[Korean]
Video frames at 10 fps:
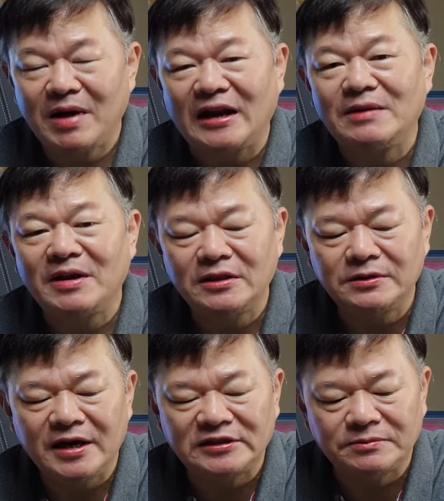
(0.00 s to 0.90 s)
많이
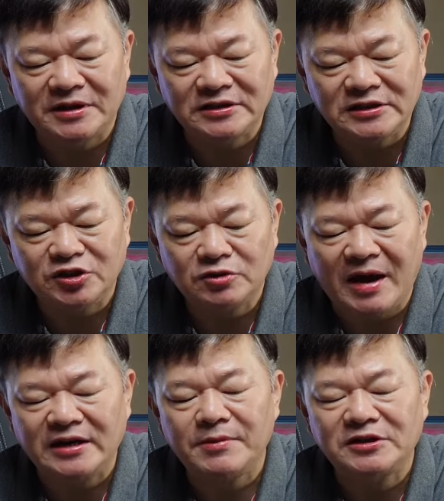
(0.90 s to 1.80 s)
받는 것 같지만 실제로
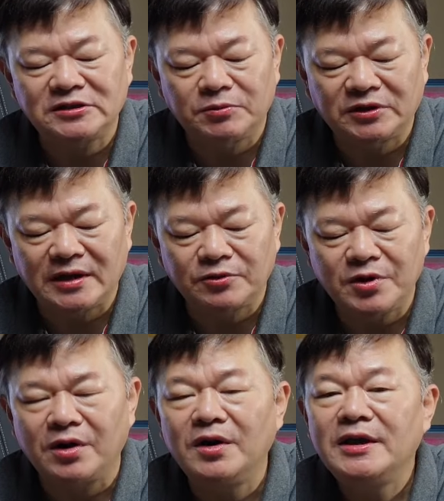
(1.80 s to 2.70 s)
많이 받지도
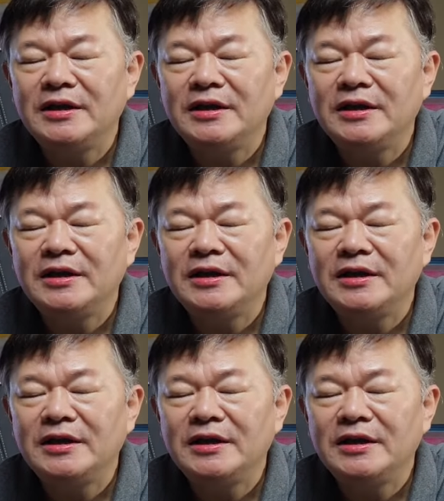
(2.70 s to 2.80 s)
못하고요.